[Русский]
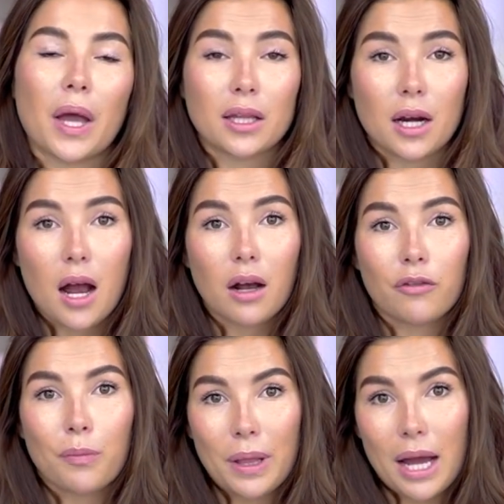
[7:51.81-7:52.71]

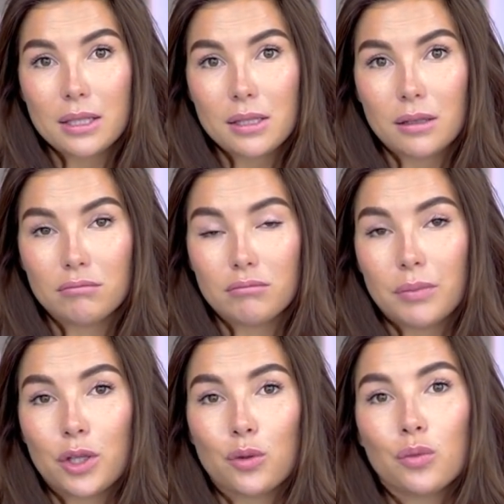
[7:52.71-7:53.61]
анораков платья,
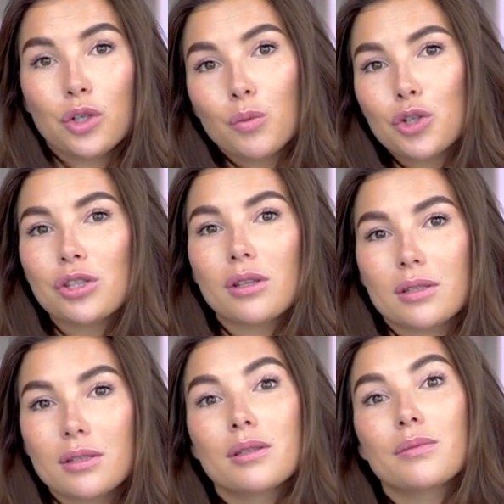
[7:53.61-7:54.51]
поэтому их можно носить